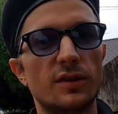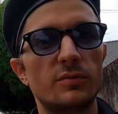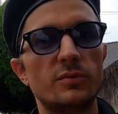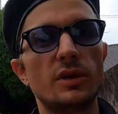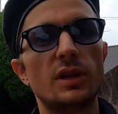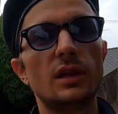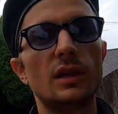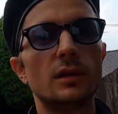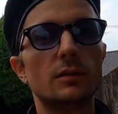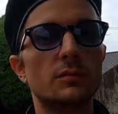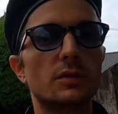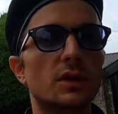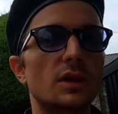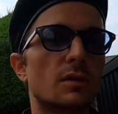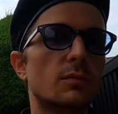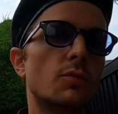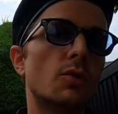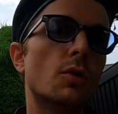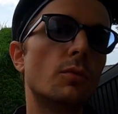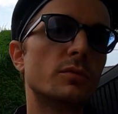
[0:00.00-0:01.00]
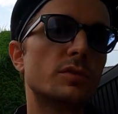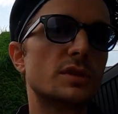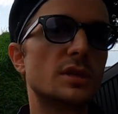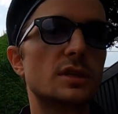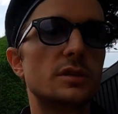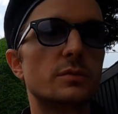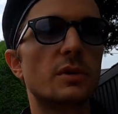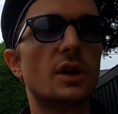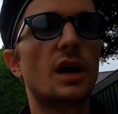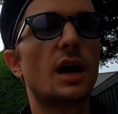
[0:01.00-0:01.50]
с фамильным гербом,
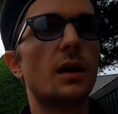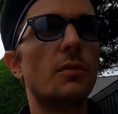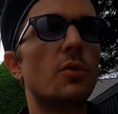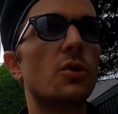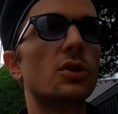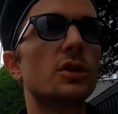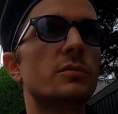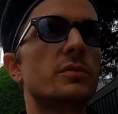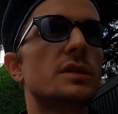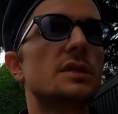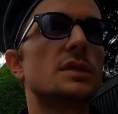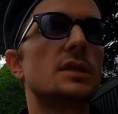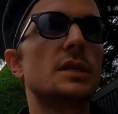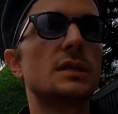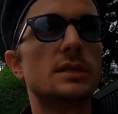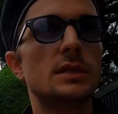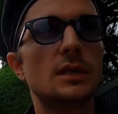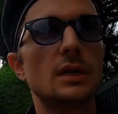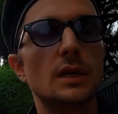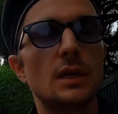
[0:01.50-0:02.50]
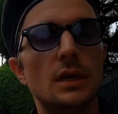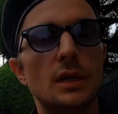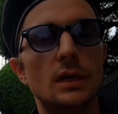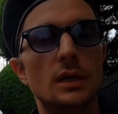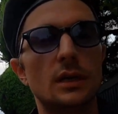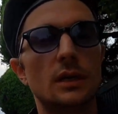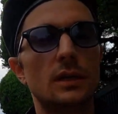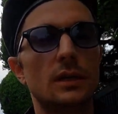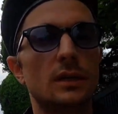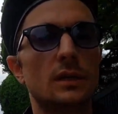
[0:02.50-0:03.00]
с этими камонами. Здесь
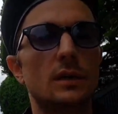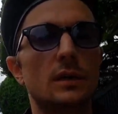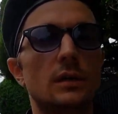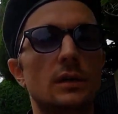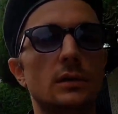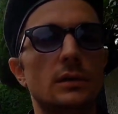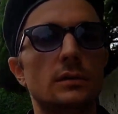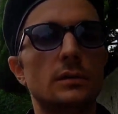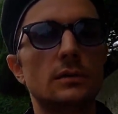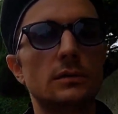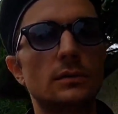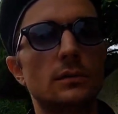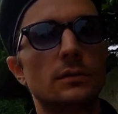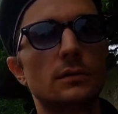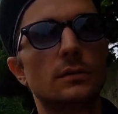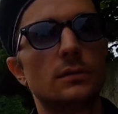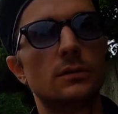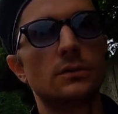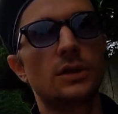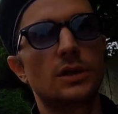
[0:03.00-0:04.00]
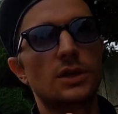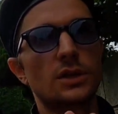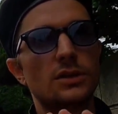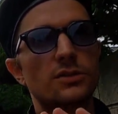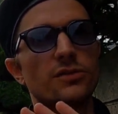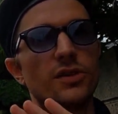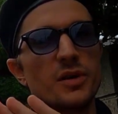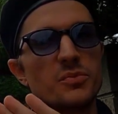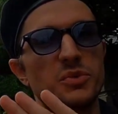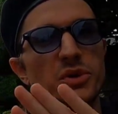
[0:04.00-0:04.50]
э,
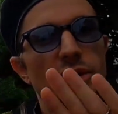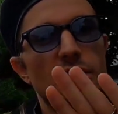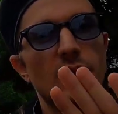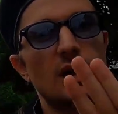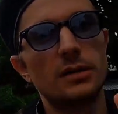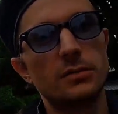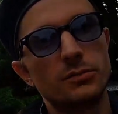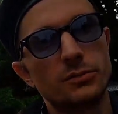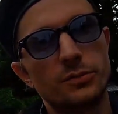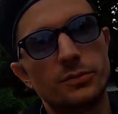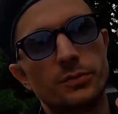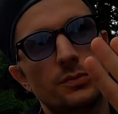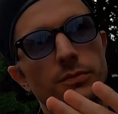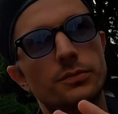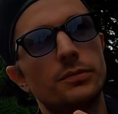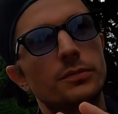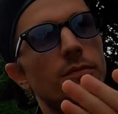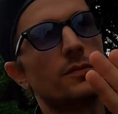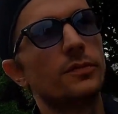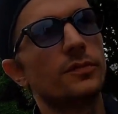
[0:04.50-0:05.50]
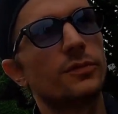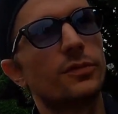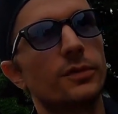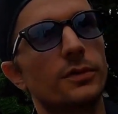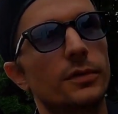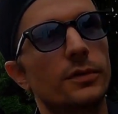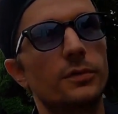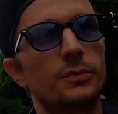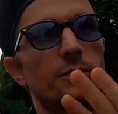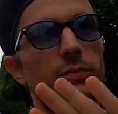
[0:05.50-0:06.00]
такие два пера,
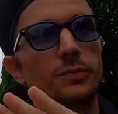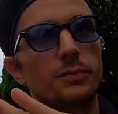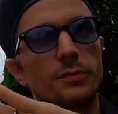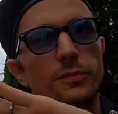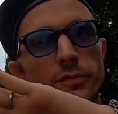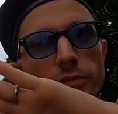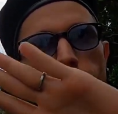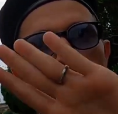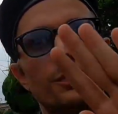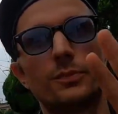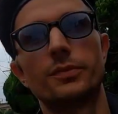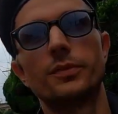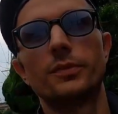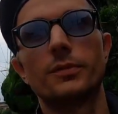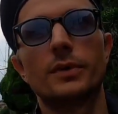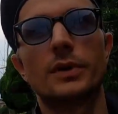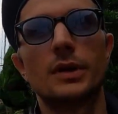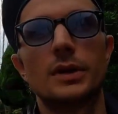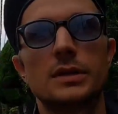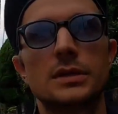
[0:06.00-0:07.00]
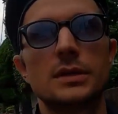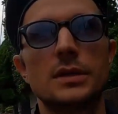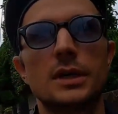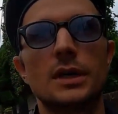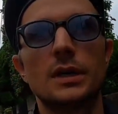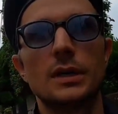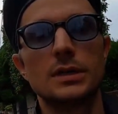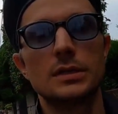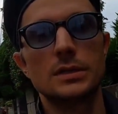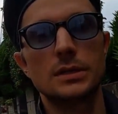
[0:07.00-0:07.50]
э,
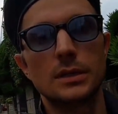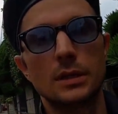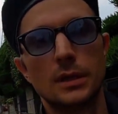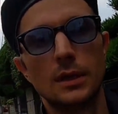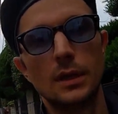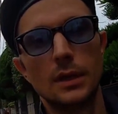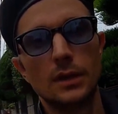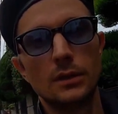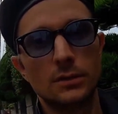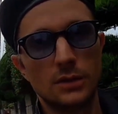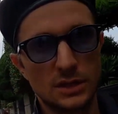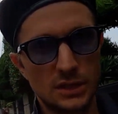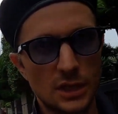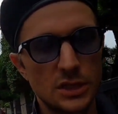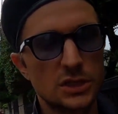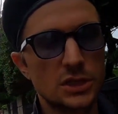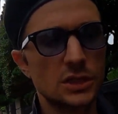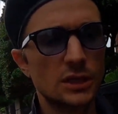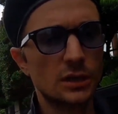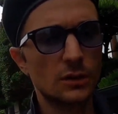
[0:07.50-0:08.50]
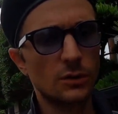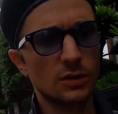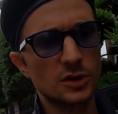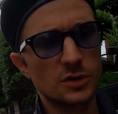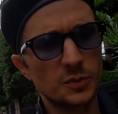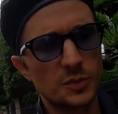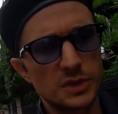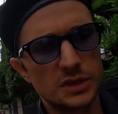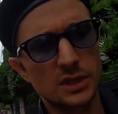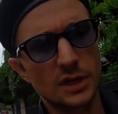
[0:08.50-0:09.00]
крест-накрест. Достаточно такой
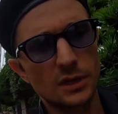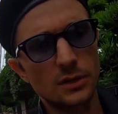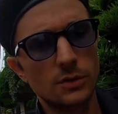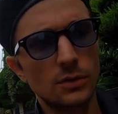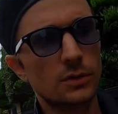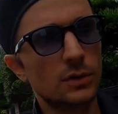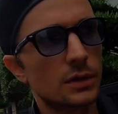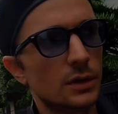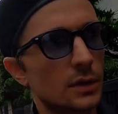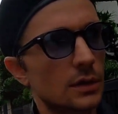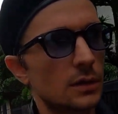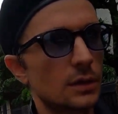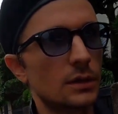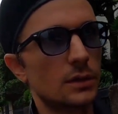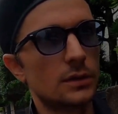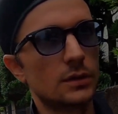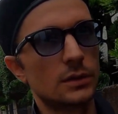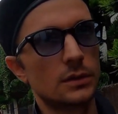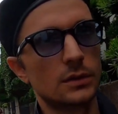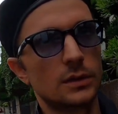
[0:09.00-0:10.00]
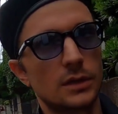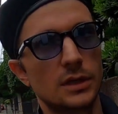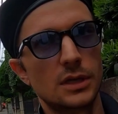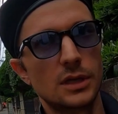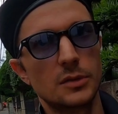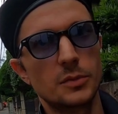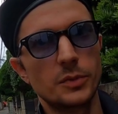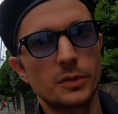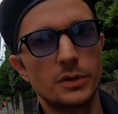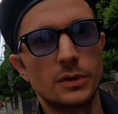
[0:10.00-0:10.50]
распространенный это
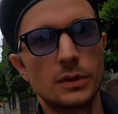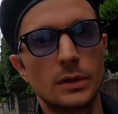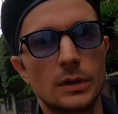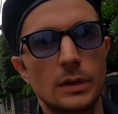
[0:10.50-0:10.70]
герб.